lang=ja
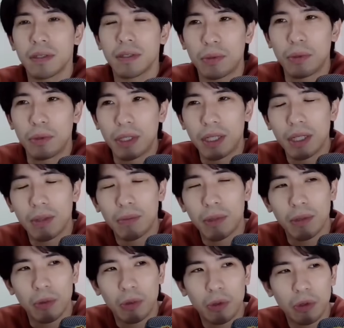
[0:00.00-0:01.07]
そう、ね
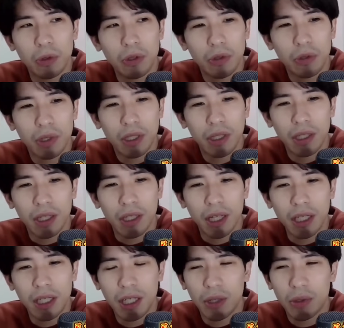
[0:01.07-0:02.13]
まあでもこういう時って
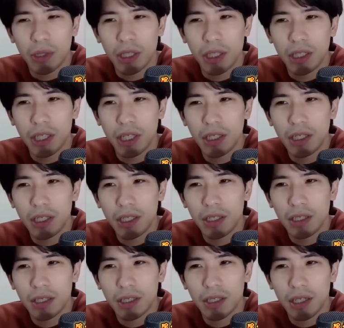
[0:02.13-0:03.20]
何かを犠牲
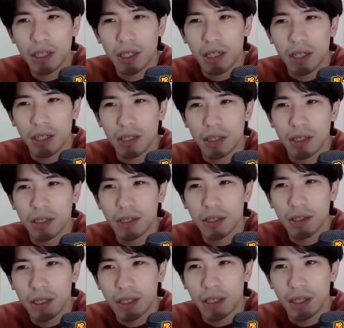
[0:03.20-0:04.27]
にしなきゃ
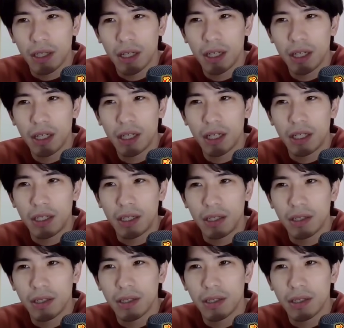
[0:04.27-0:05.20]
ね得れない